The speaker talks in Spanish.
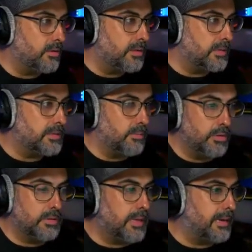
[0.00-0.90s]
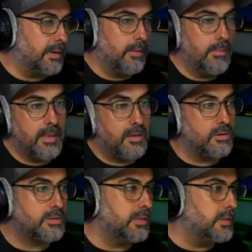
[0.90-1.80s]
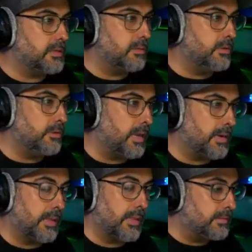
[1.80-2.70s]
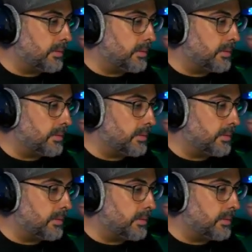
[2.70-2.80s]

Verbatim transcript: no tienes que montar ni micros, ni tienes que montar nada.